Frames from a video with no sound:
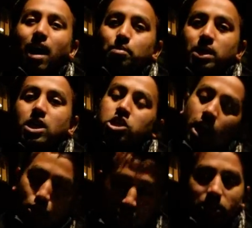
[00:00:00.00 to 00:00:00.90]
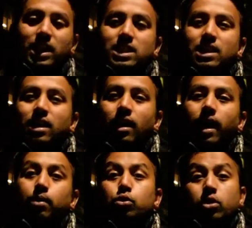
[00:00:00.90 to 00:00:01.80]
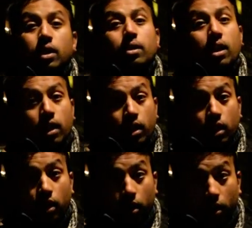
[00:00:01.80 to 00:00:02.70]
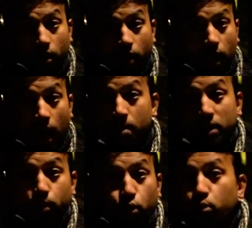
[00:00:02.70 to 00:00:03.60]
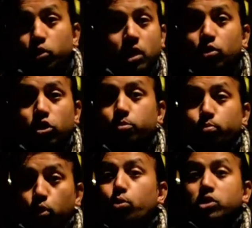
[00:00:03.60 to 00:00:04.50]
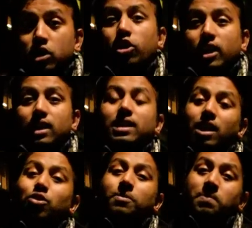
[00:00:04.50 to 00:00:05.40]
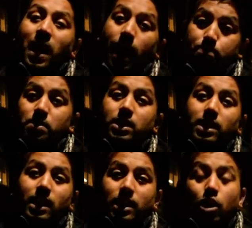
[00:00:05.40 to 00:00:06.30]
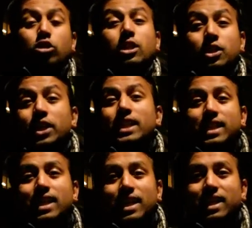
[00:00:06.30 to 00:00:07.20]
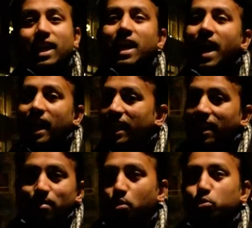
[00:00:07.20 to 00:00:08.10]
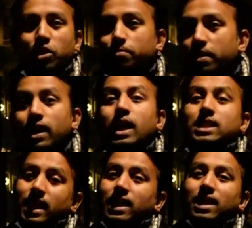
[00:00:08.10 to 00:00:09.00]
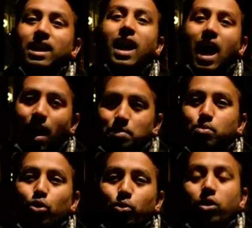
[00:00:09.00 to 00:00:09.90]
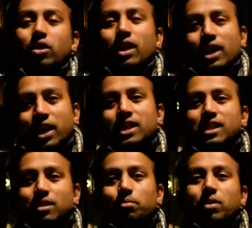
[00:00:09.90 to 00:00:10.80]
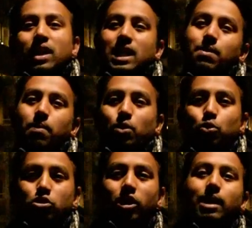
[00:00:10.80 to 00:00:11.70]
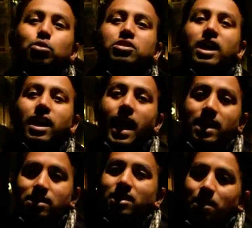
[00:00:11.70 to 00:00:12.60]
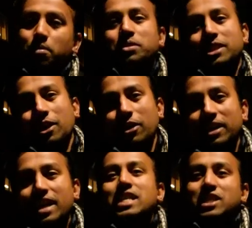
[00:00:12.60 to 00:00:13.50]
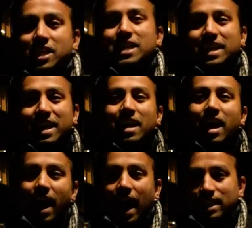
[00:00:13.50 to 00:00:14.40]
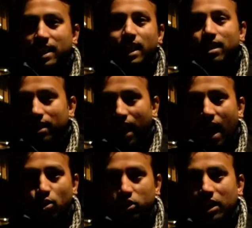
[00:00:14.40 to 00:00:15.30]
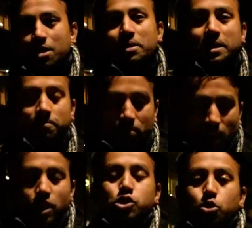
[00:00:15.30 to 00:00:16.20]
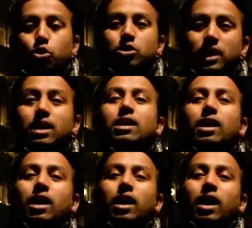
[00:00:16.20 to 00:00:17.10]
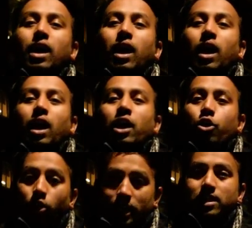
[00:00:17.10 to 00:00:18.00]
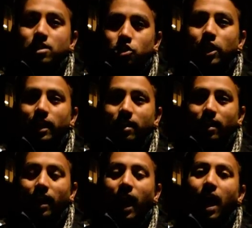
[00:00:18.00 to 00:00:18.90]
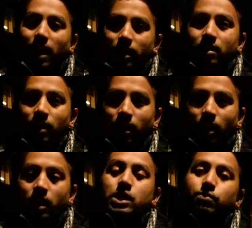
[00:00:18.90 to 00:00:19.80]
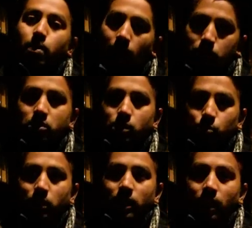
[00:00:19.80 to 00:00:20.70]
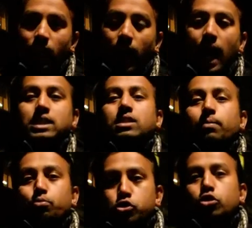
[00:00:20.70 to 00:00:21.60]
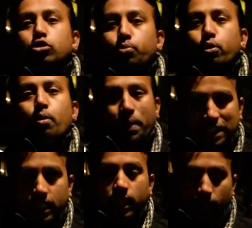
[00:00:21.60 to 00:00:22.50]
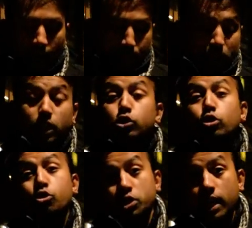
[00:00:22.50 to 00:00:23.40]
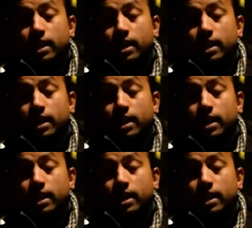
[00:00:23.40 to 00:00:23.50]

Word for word: আমি স্বাগতম জানাচ্ছি এবং আমাকে ভুল বুঝে কোনো ভুল বোঝার দরকার নেই কারণ আপনাদেরকে নিয়ে অর্থাৎ ক্রিটিকদেরকে নিয়ে একটা আলাদা পর্ব থাকবে যেখানে আমি বলবো ক্রিটিসিজম কিভাবে করতে হয় এবং তার অ্যান্সার কিভাবে দিতে হয় সেটা নিয়ে আজকে আর কথা না বাড়াই শুরু করছি নডিক টার্মস চ্যানেল আলান ইজ ফ্রম হামস্টার সুইডেন আজকে প্রশ্নোত্তর পর্ব পাঁচে আপনাদের কিছু কোশ্চেনে